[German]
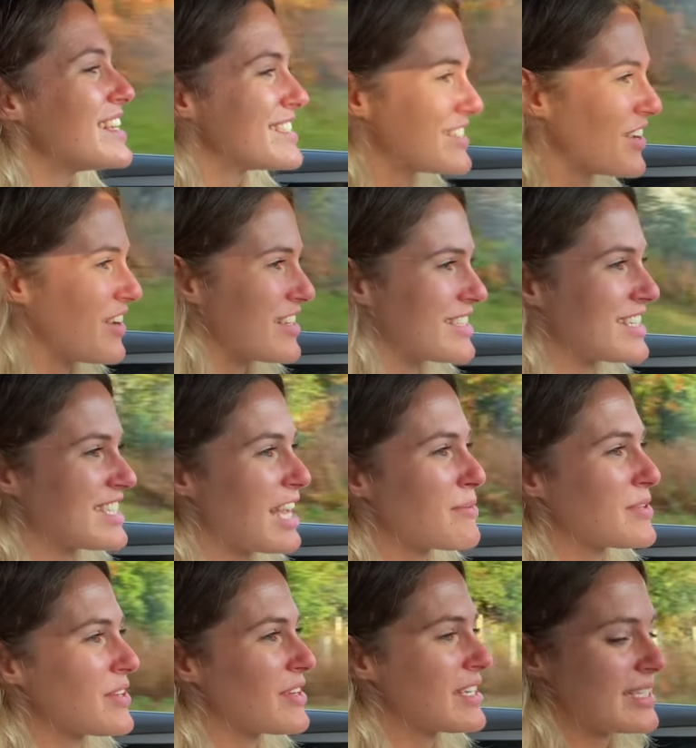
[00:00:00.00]
So, das
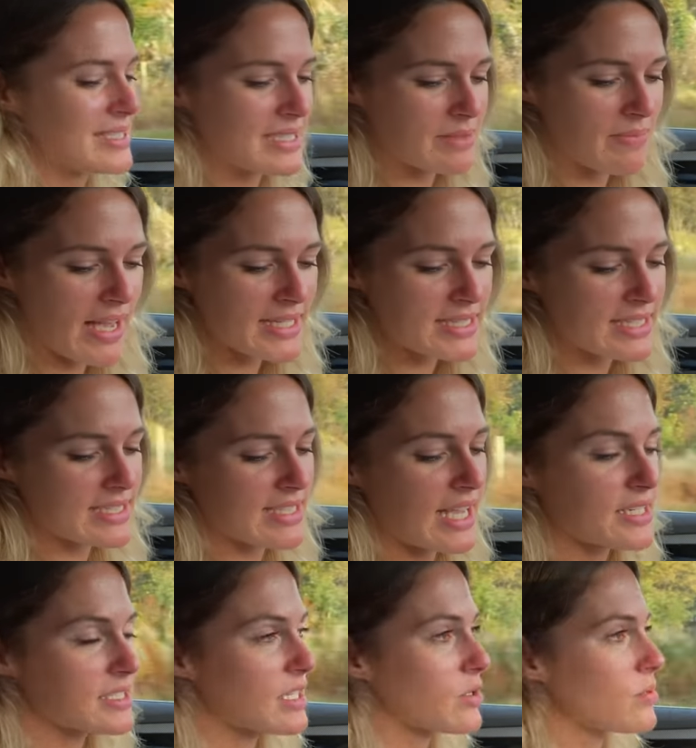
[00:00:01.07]
habe ich euch jetzt das meiste
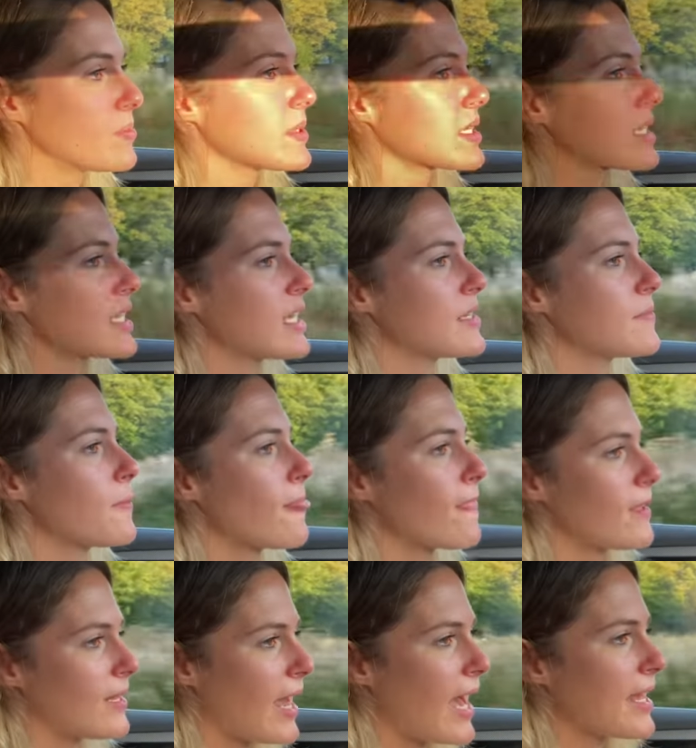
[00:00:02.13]
gesagt. Rekuperieren,
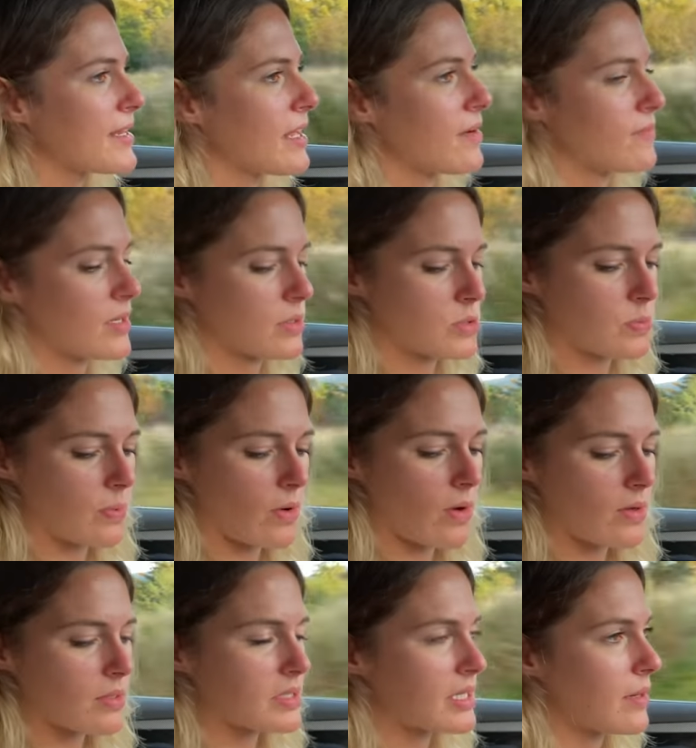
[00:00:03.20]
Laden haben wir
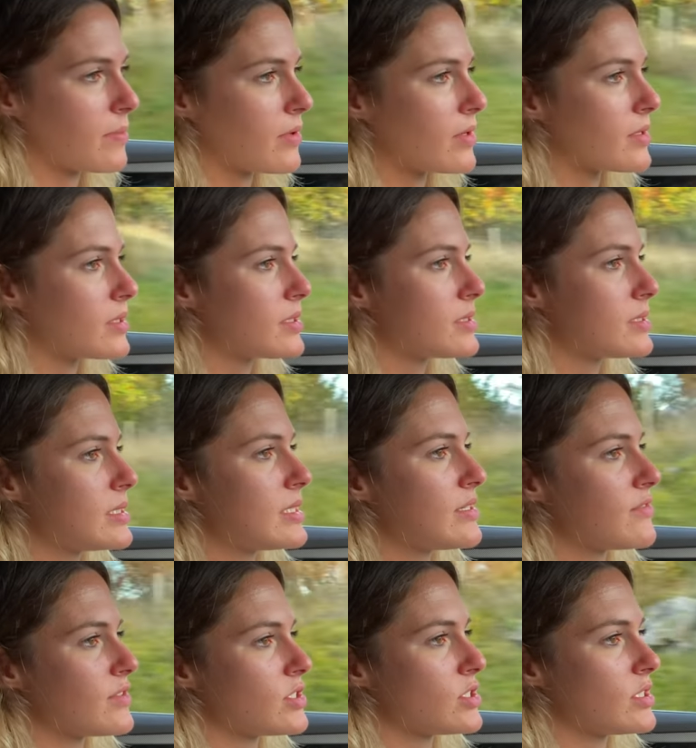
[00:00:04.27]
gesprochen. Ich habe euch
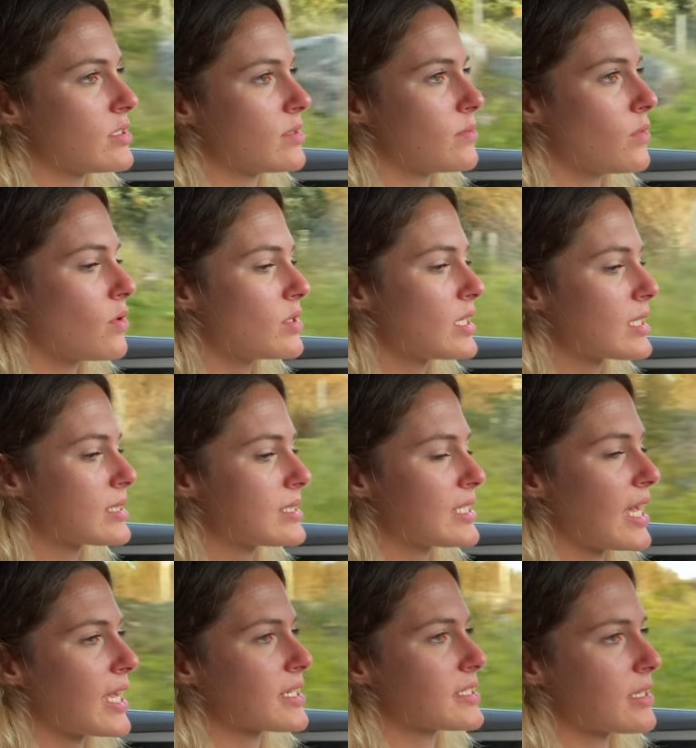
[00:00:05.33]
die verschiedenen Modi
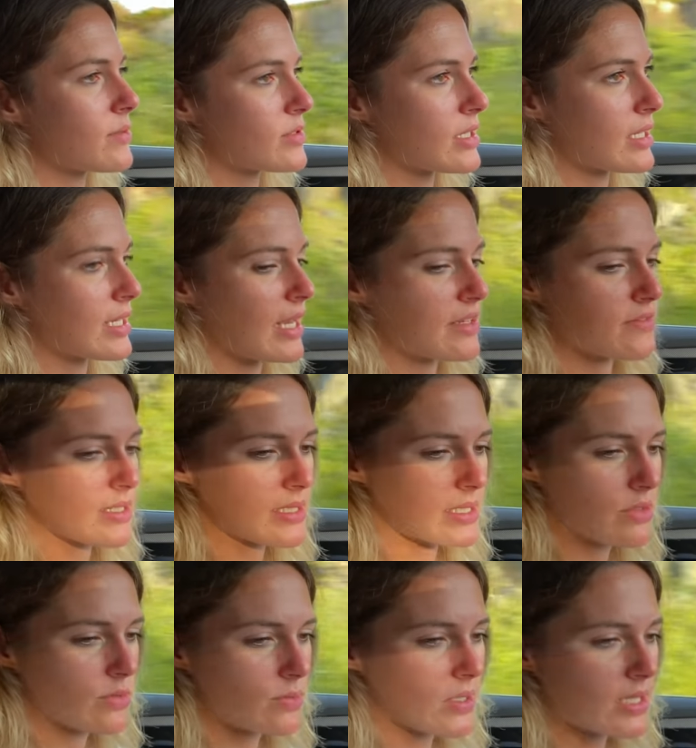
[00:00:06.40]
gezeigt. Ich habe euch erklärt, was
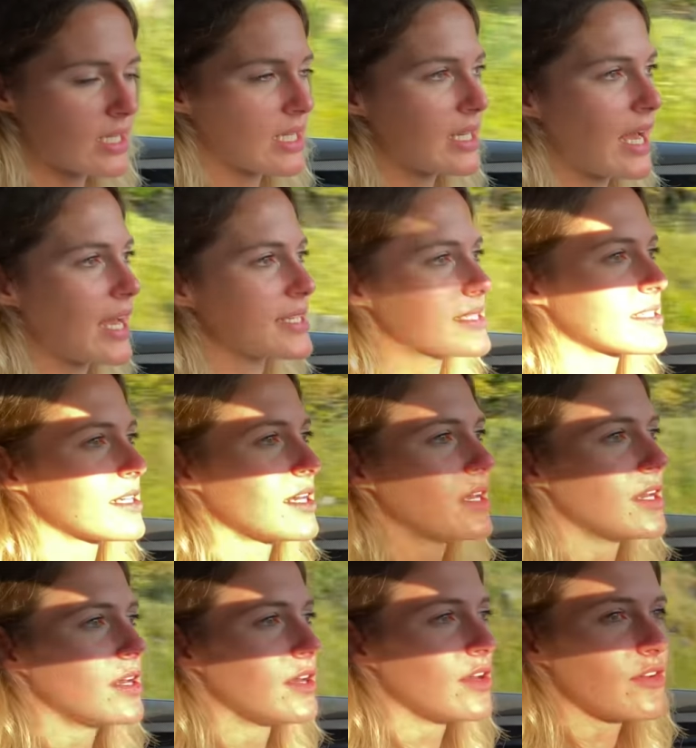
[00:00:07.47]
Rekuperieren heißt.
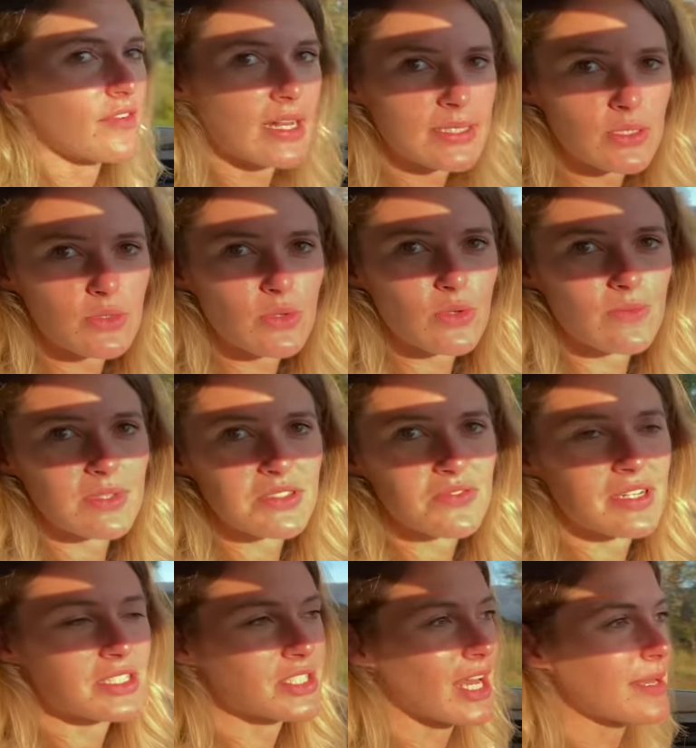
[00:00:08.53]
Falls euch noch irgendwas
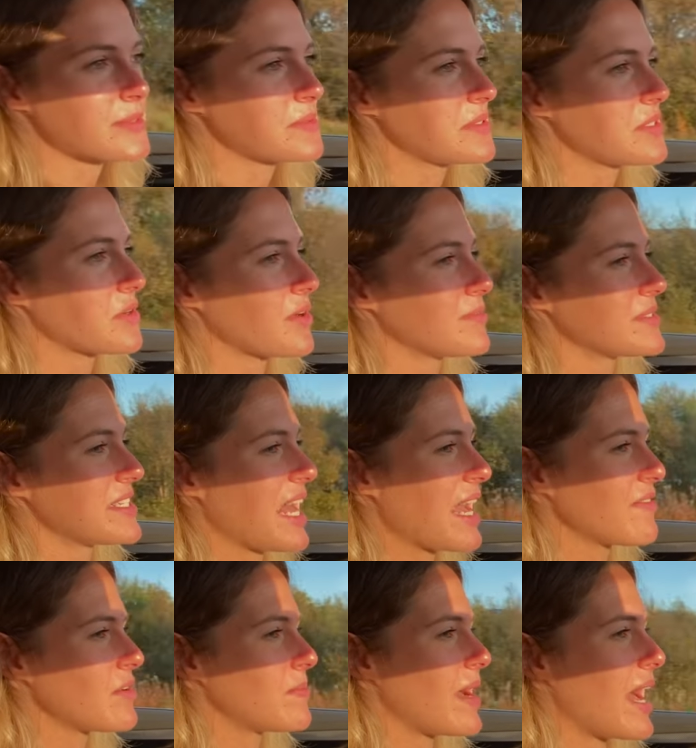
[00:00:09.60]
fehlt, schreibt es mir in die
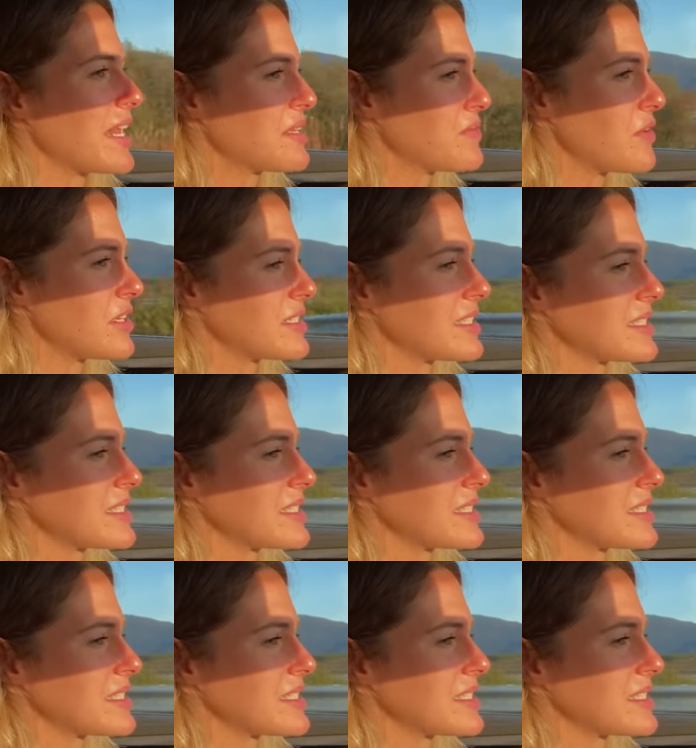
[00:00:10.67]
Kommentare. Wir beantworten